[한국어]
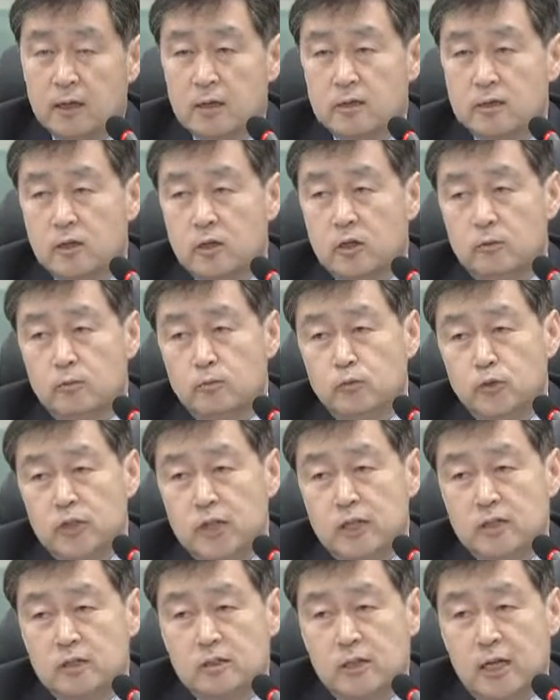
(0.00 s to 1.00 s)
그래서 그런
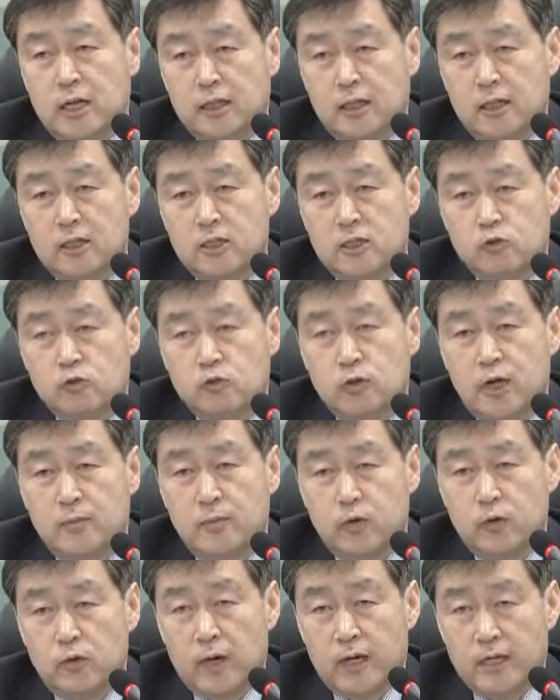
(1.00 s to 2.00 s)
문제에서는 상당히
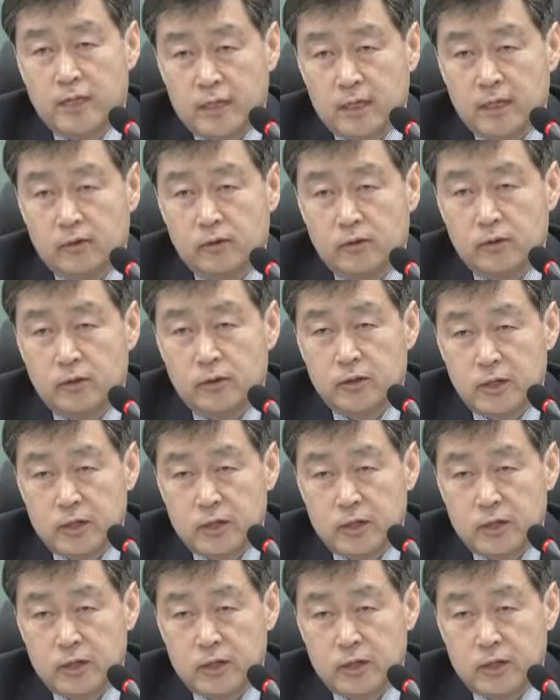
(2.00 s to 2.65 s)
신중할 필요가 있다는 거죠.